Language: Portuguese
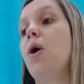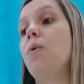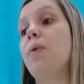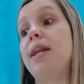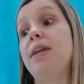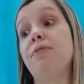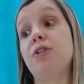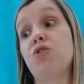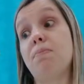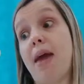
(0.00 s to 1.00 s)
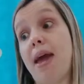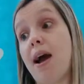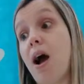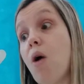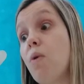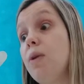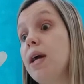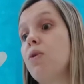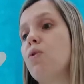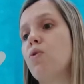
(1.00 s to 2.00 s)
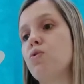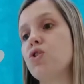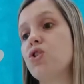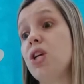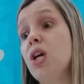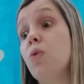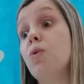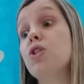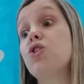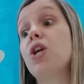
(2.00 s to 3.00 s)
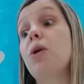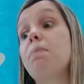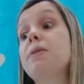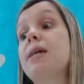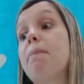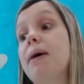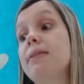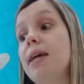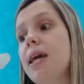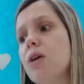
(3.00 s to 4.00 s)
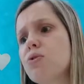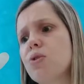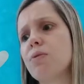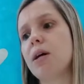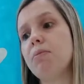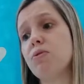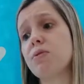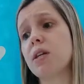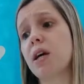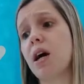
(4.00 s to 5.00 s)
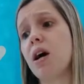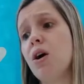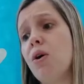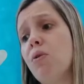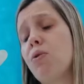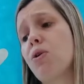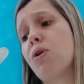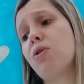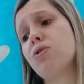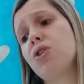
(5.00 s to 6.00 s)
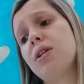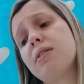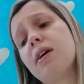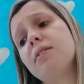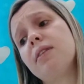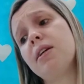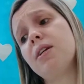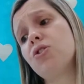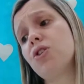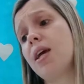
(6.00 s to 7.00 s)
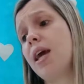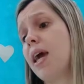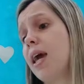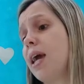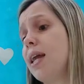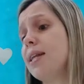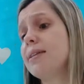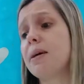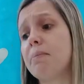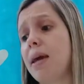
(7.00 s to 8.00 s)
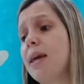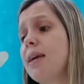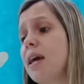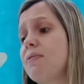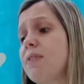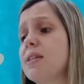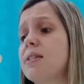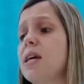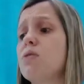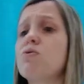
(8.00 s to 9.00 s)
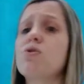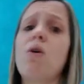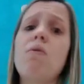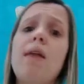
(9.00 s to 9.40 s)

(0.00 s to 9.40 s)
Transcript: O elefante berra, o leão ruge, o antílope sapateia ao som da música, o crocodilo está triste. Ele também quer fazer um som